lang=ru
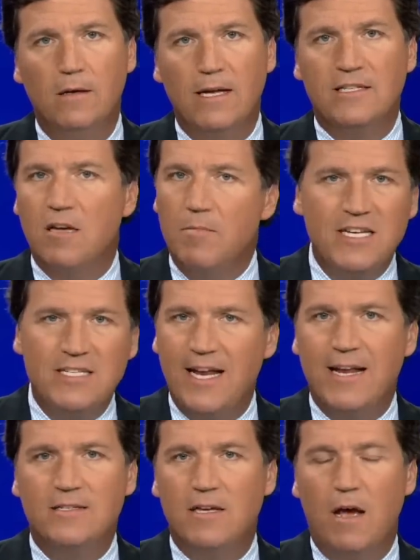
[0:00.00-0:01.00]
И кто-то
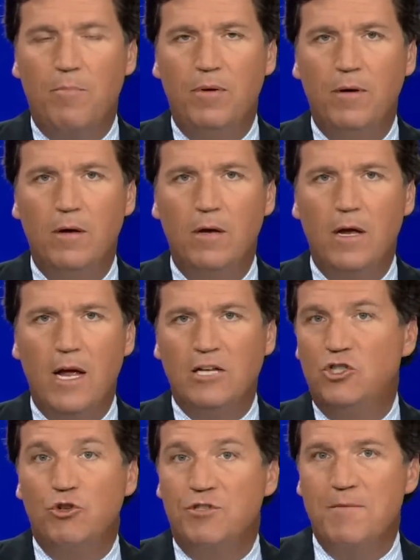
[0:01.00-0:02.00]
встает и
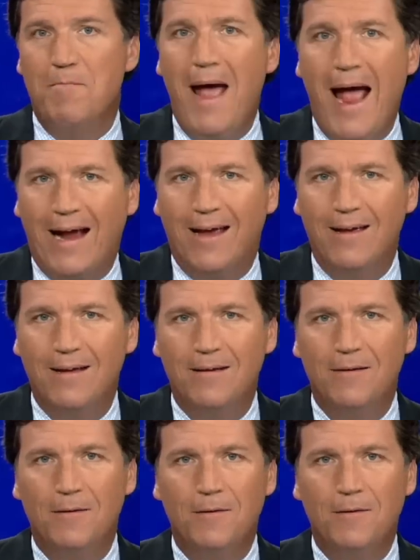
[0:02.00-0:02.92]
стреляет в ответ.